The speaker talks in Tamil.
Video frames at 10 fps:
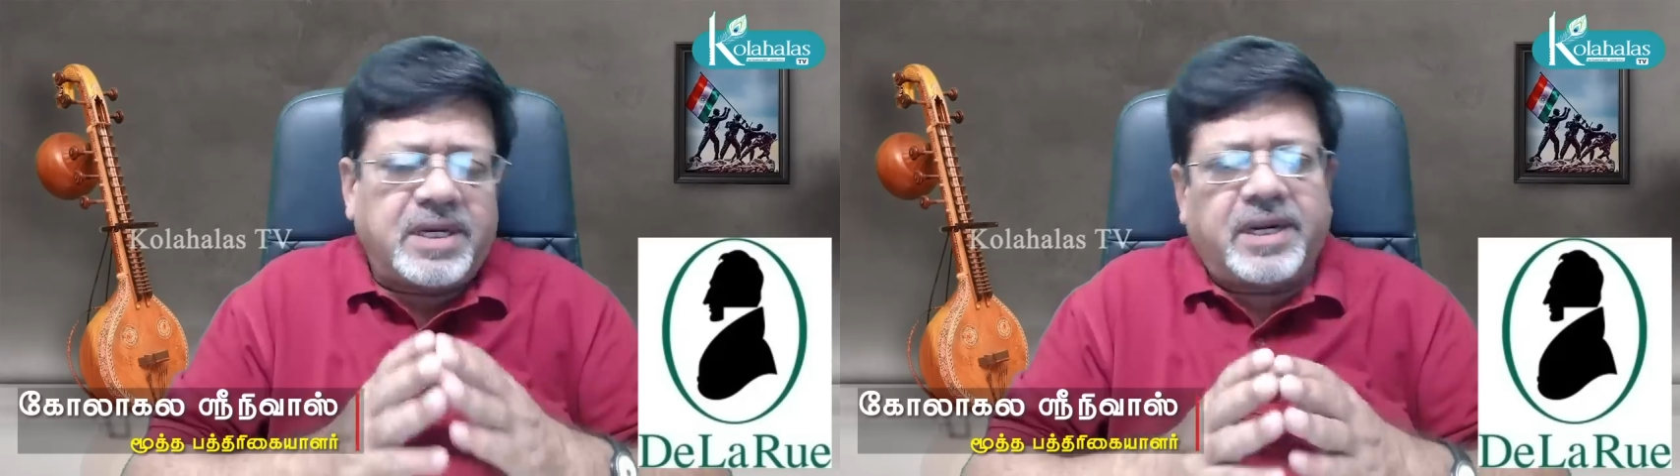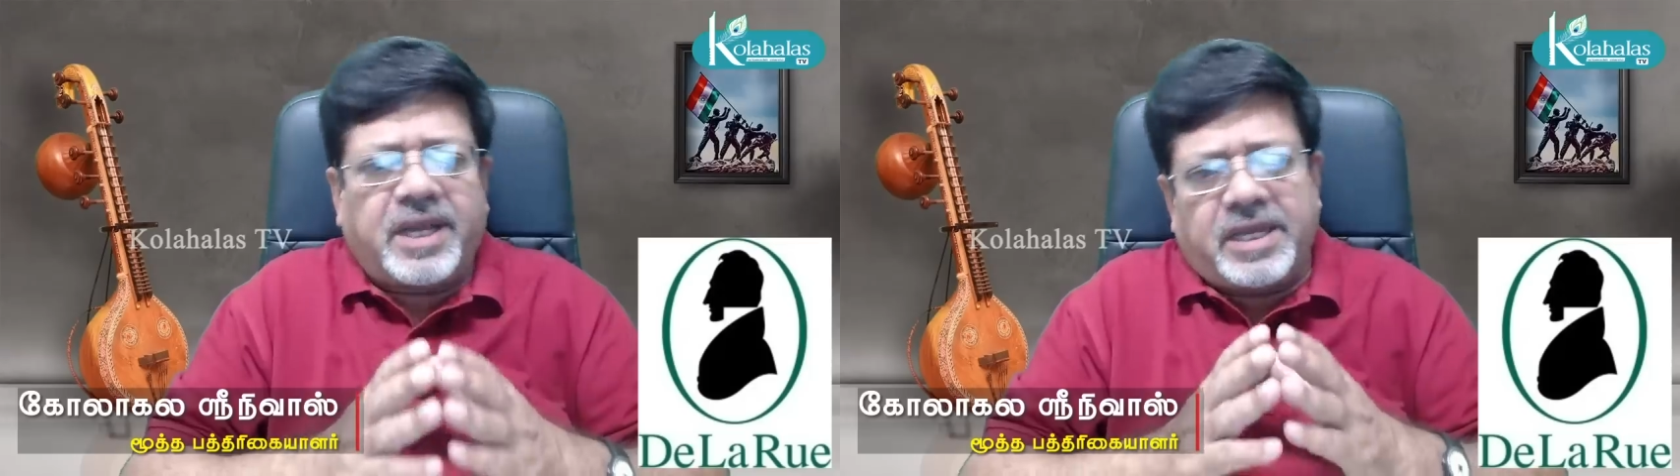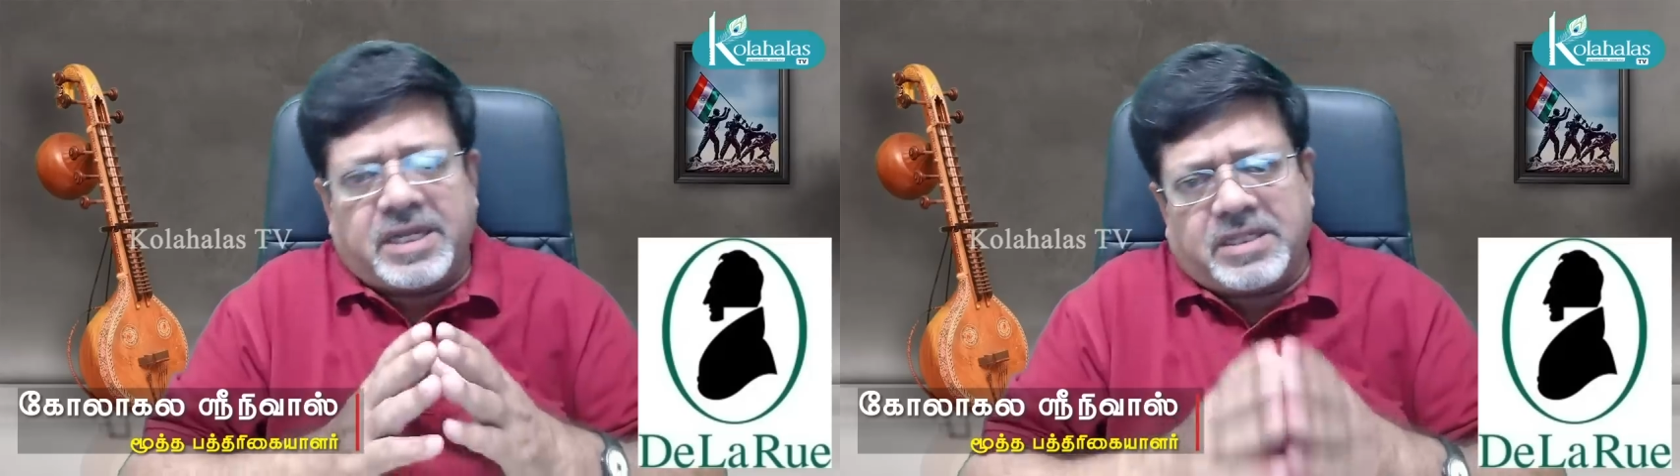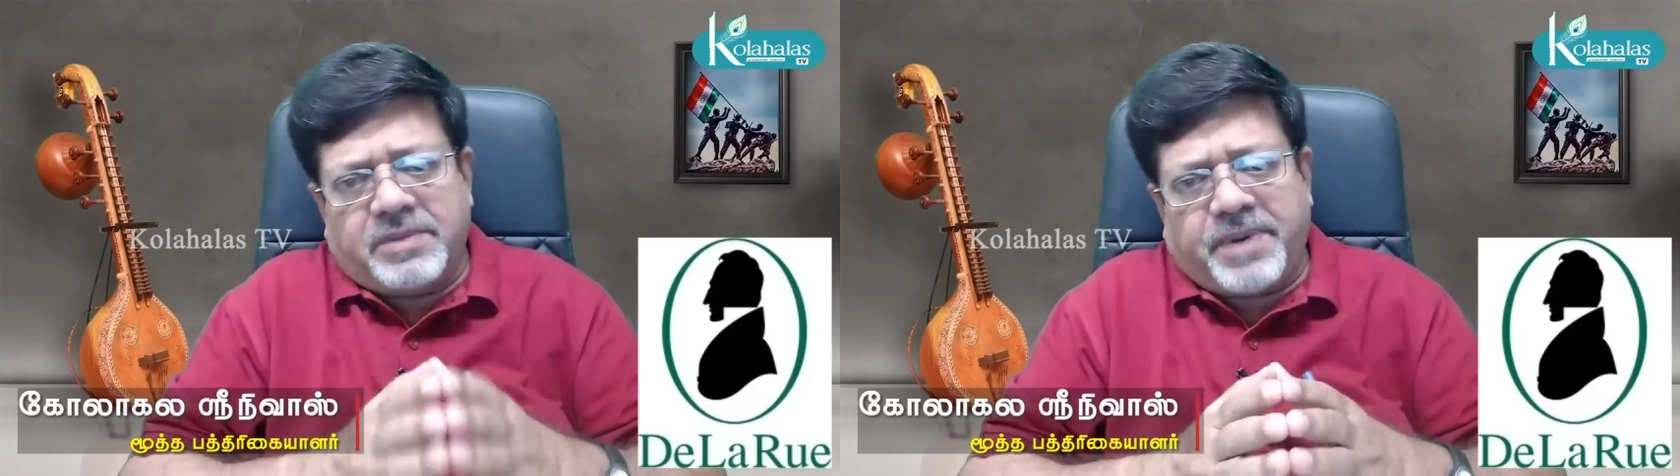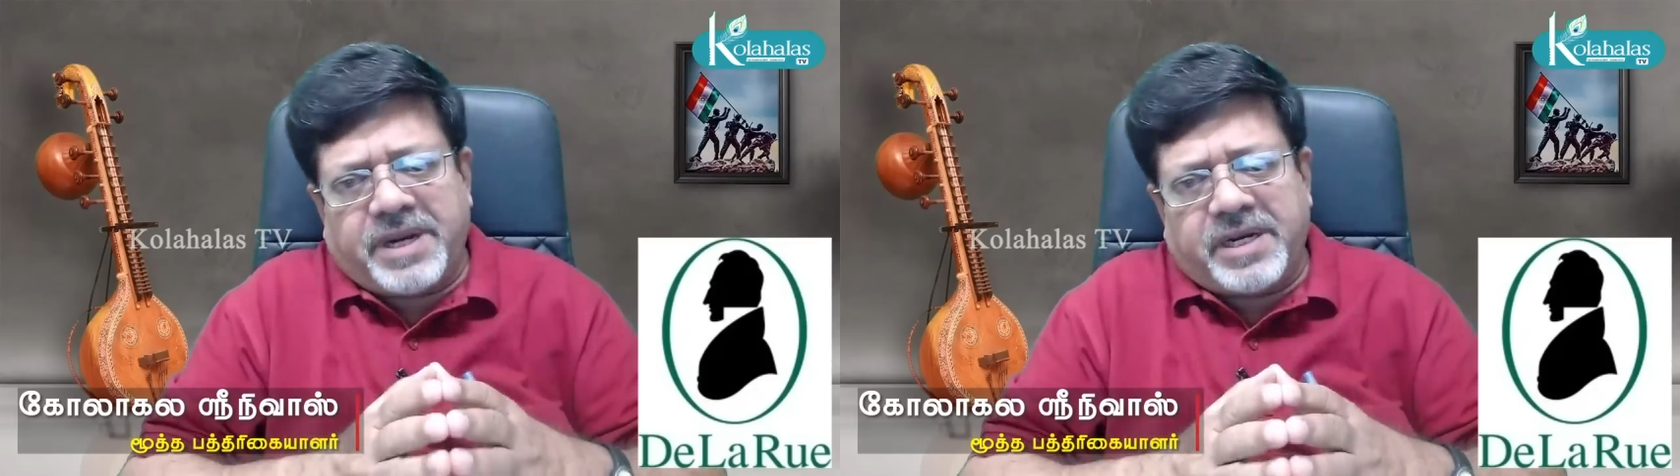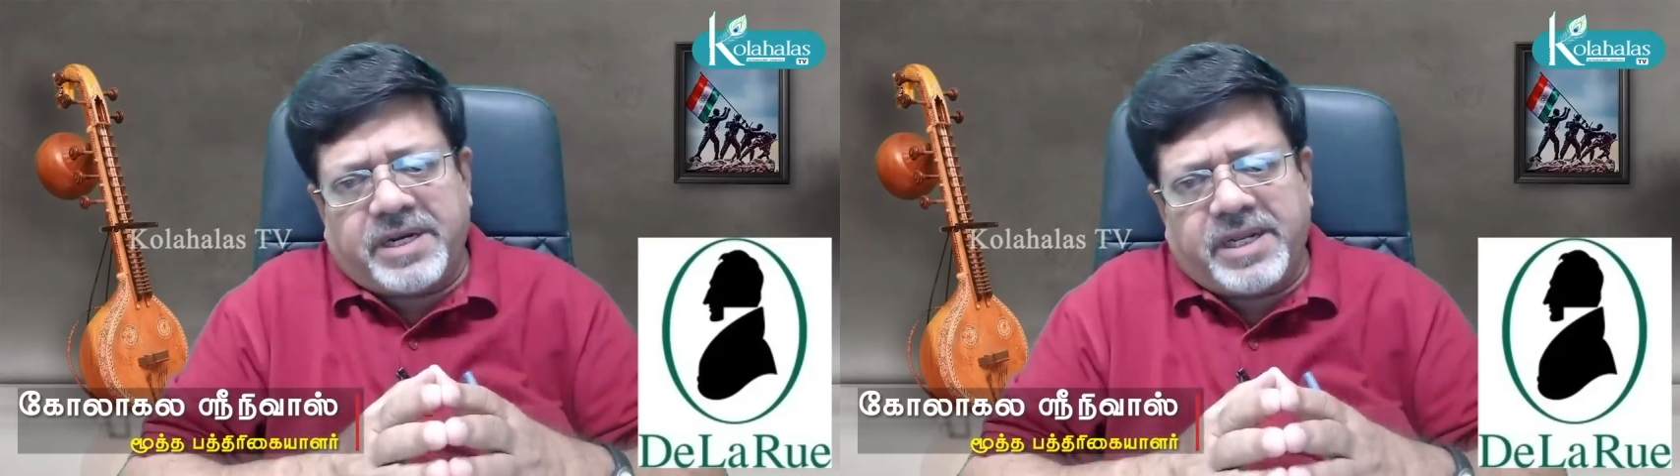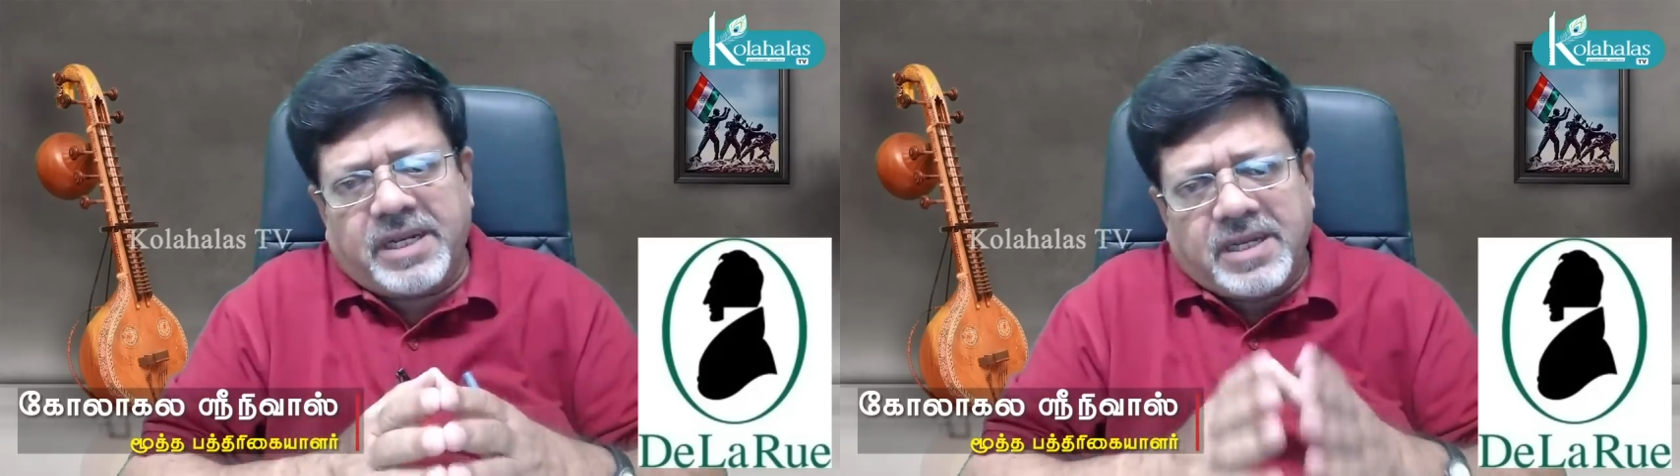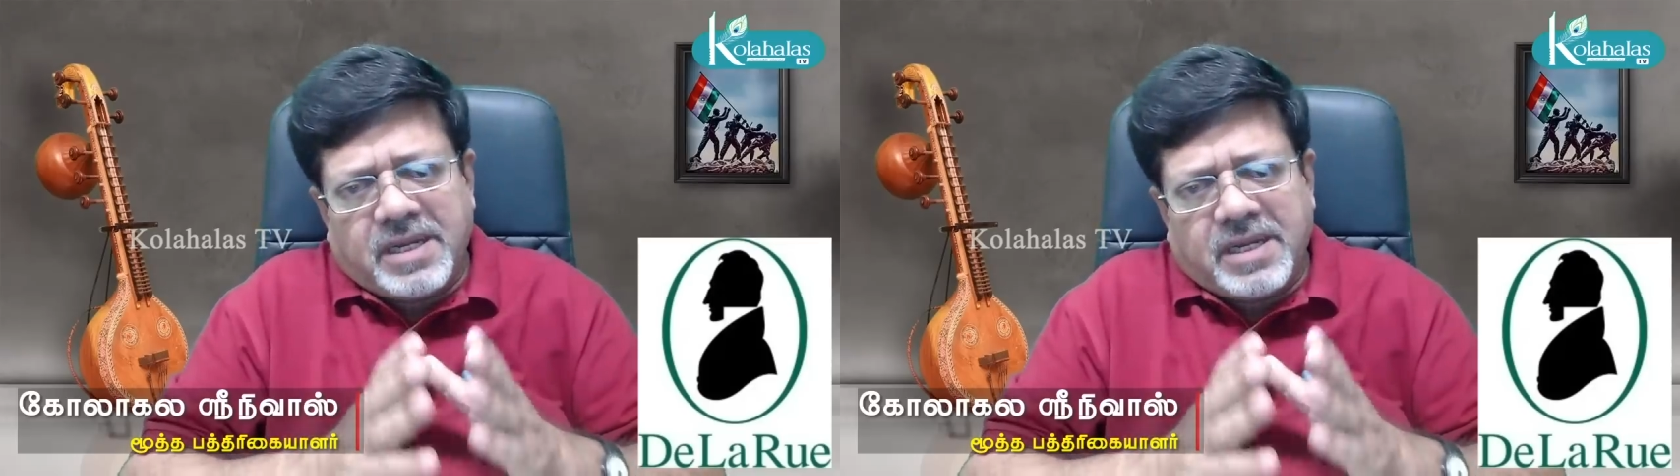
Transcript: இரண்டாயிரத்தி பனிரெண்டில்